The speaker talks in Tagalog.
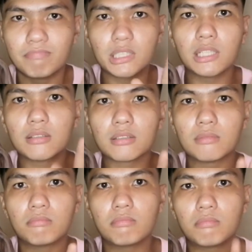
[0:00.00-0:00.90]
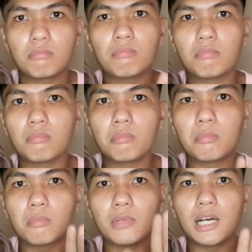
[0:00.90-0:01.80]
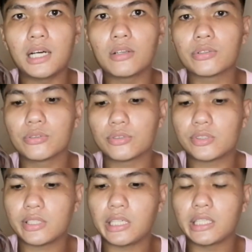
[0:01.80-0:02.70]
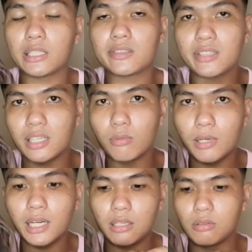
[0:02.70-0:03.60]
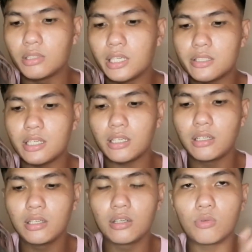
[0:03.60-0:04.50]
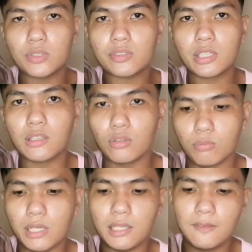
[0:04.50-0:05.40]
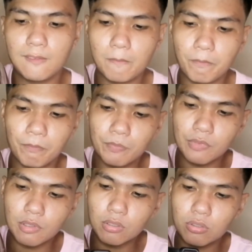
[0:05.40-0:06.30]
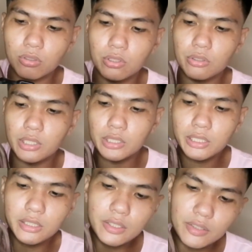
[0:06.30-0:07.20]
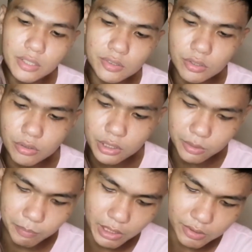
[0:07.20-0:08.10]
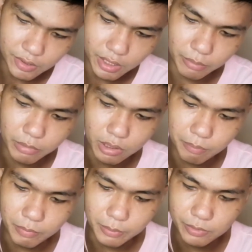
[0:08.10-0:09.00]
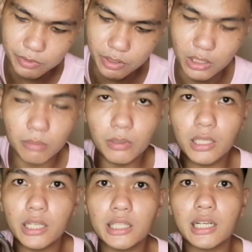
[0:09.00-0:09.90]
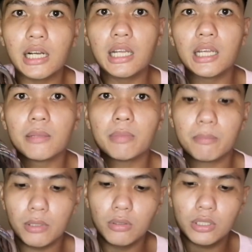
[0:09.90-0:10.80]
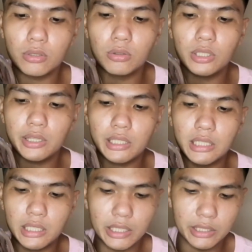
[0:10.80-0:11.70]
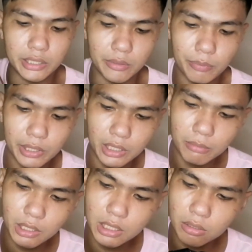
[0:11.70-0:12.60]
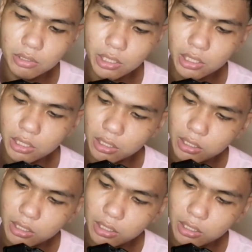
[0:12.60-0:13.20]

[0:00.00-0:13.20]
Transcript: biglang aalog yung screen kasi nga umaalog nga siya. Once na nalubak, So yun, ang tendency kasi lang para sa akin mga pups, eh, kapag katagalan, pag paulit-ulit na gaganyan, pwedeng magkaroon ng